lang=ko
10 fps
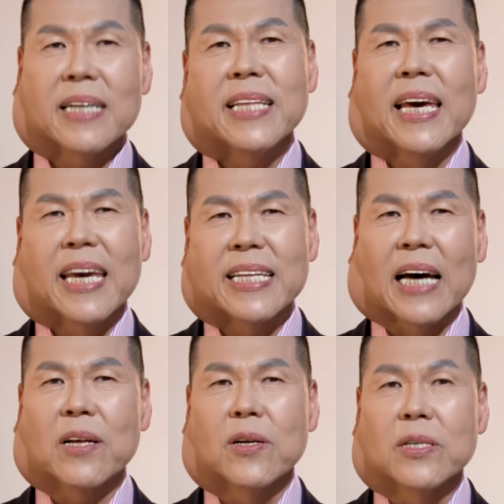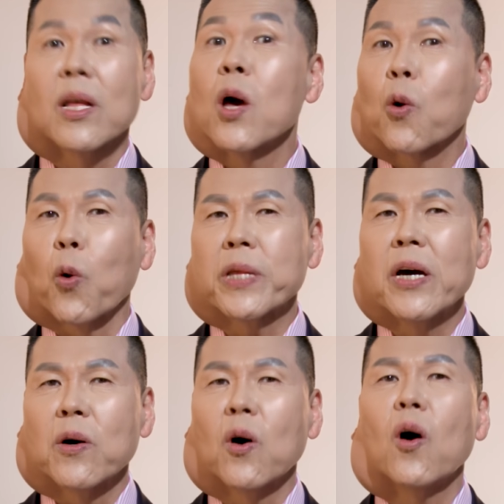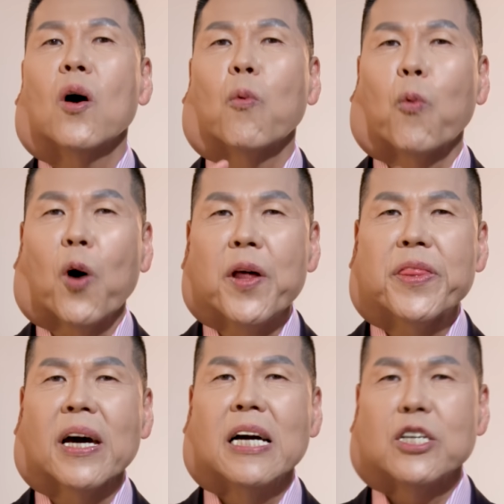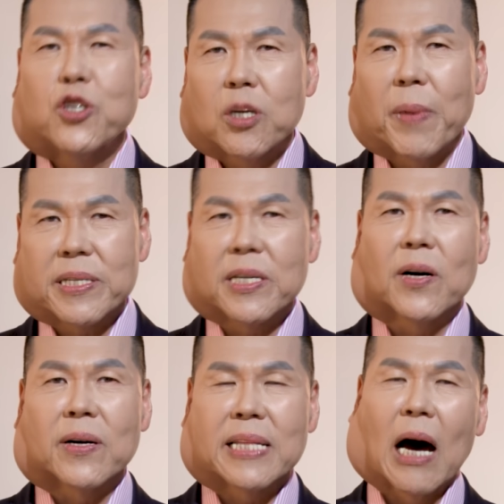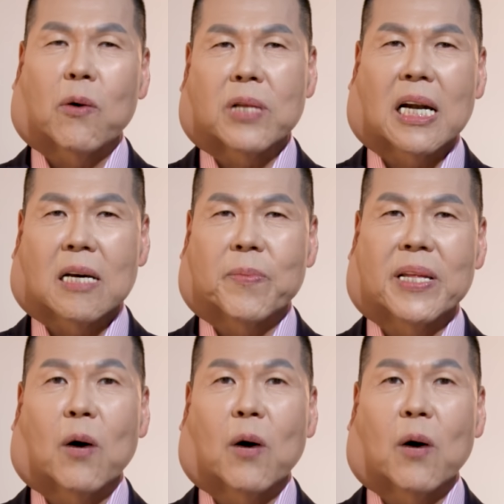근데 이 단어는 고대 영어 w o r s h i p 에서 나온 단어입니다.